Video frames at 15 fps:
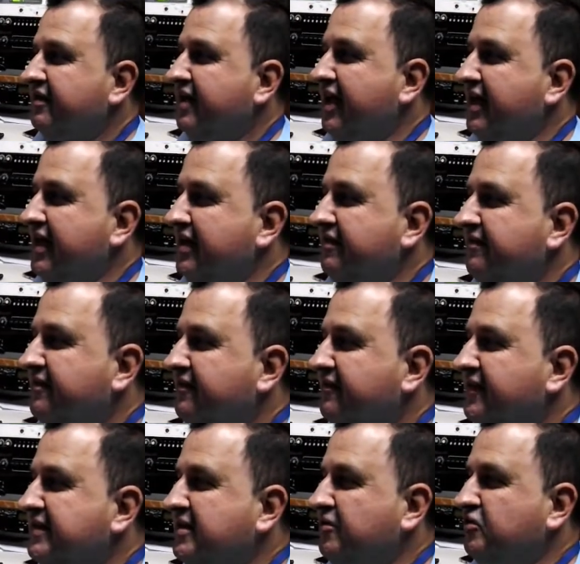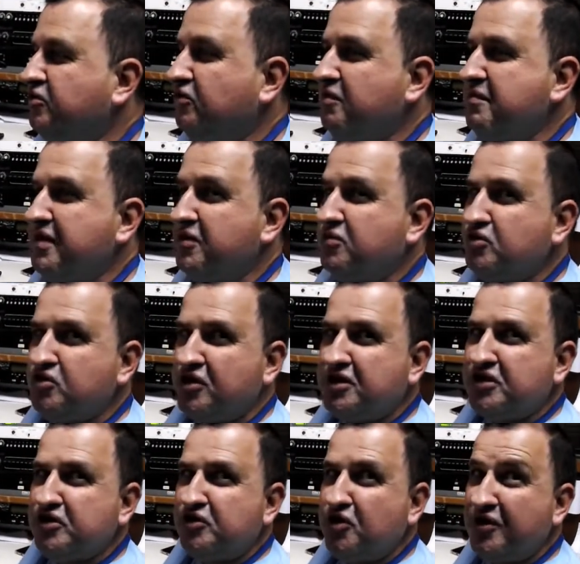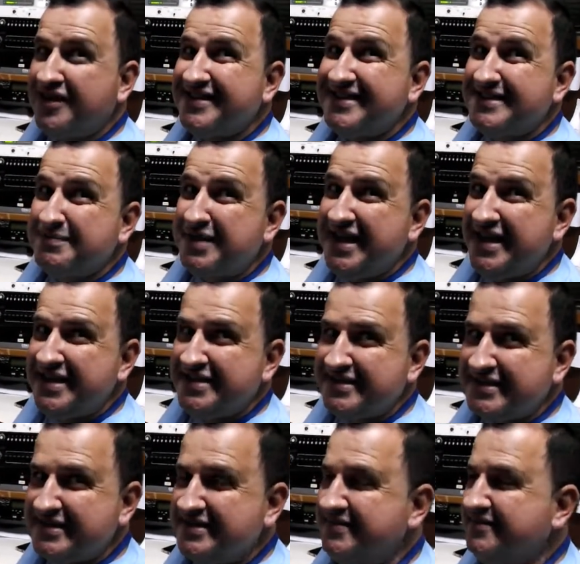Aqui, fazendo juntamente com o Jorge, todas as manhãs.